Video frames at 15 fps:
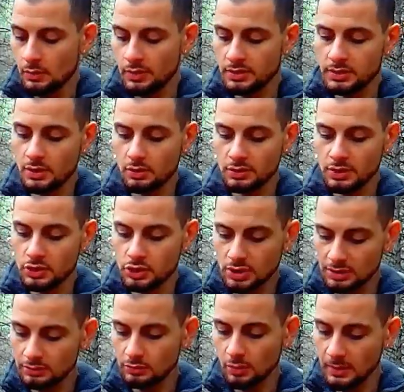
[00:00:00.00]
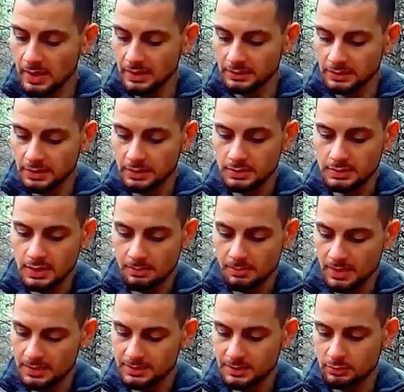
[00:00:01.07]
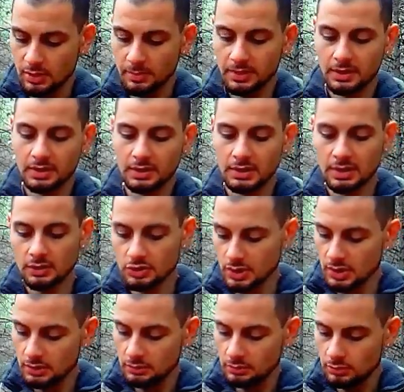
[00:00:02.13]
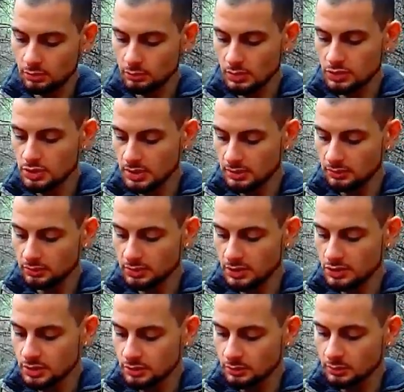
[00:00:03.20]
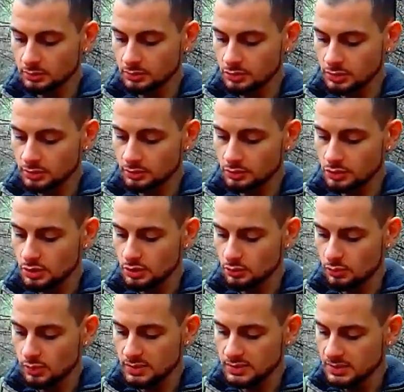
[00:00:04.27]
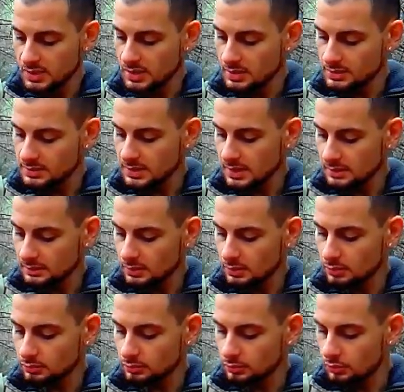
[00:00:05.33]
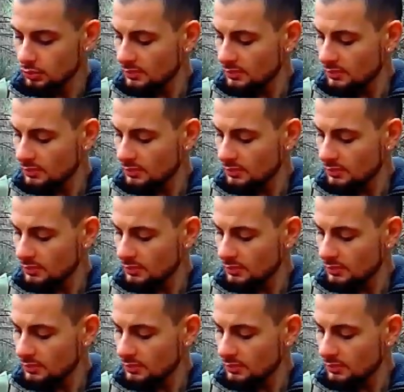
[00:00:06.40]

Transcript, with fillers: quindi ogni 100 metri si abbassa una perlina, 100, 200, 300, 400, 5, 6, 7, 8,